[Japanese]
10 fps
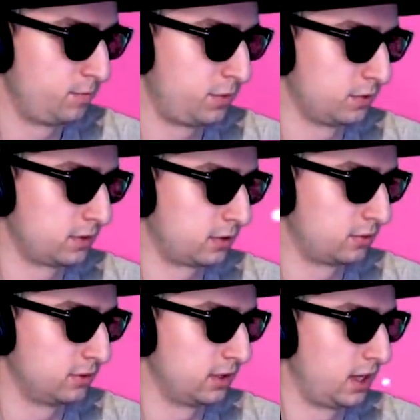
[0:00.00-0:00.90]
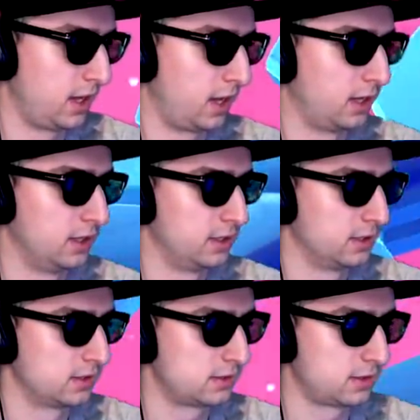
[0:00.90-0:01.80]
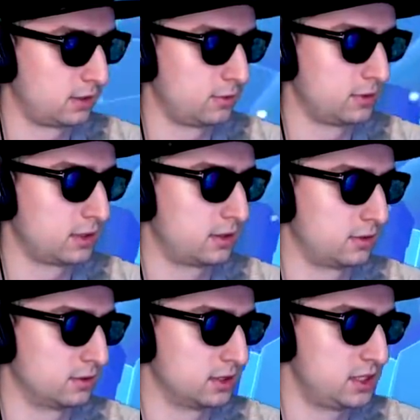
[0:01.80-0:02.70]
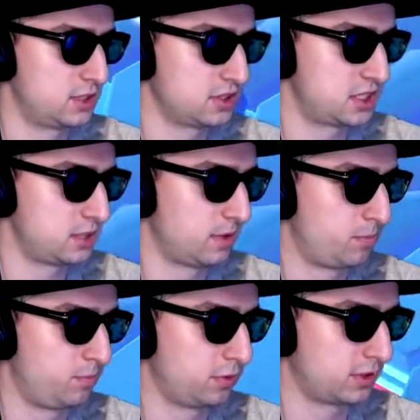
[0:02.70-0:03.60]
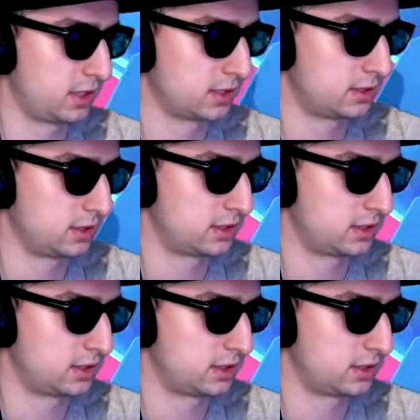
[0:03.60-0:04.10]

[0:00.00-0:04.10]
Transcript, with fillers: ピョンって飛んでさあどうなってるの一応島っぽくはなって